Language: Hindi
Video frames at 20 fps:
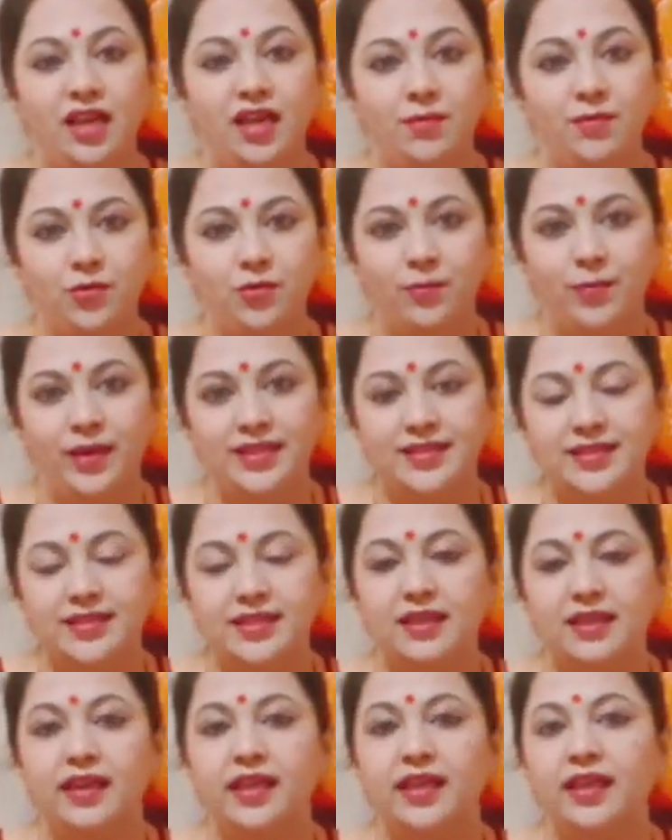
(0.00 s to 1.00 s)
आपको ब्लेस
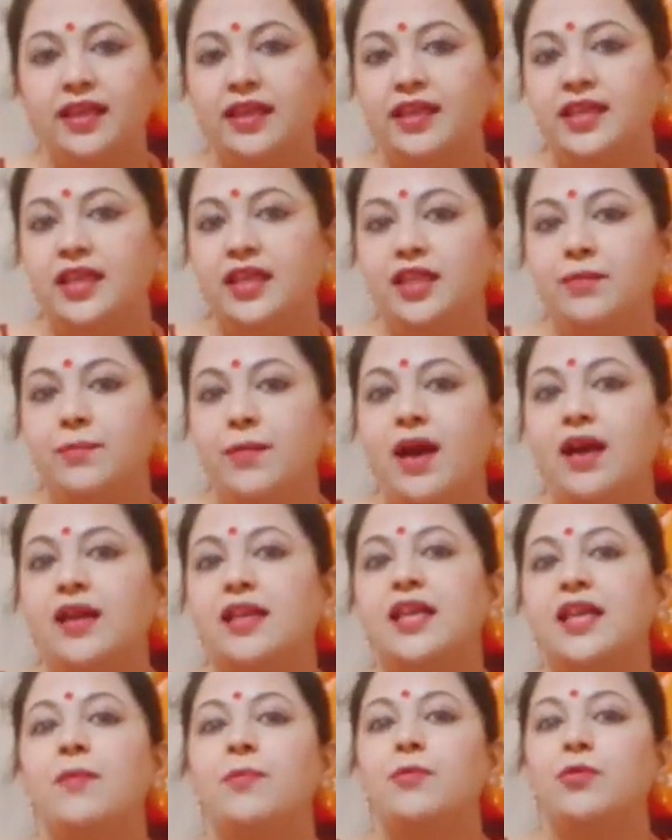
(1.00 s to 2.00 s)
कर रहे हैं यानी
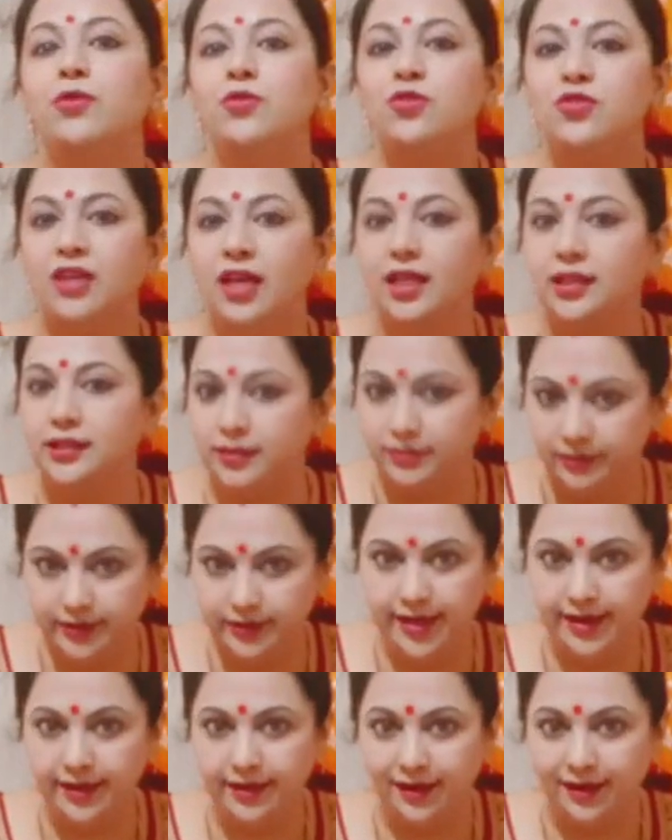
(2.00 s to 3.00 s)
भाग्य आपको साथ
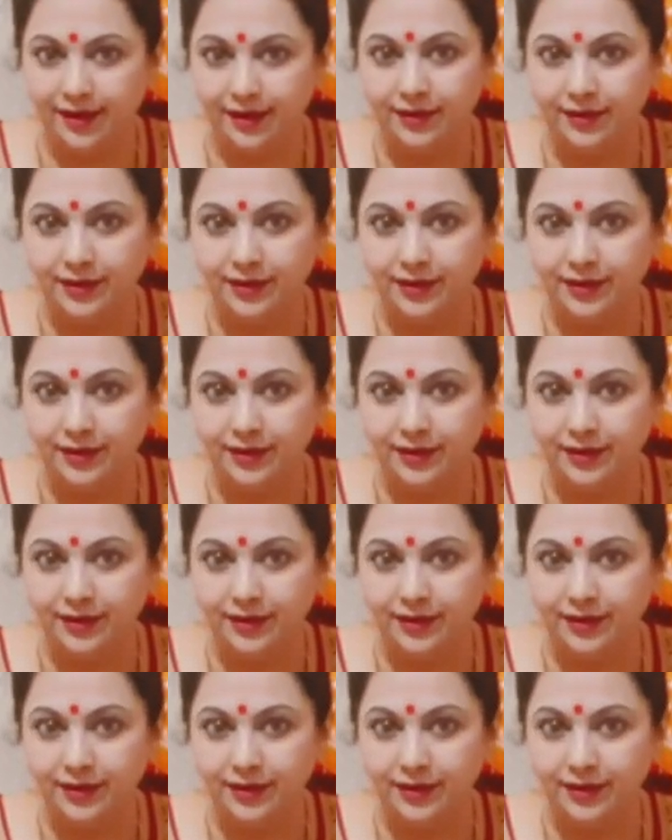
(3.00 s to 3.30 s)
देगा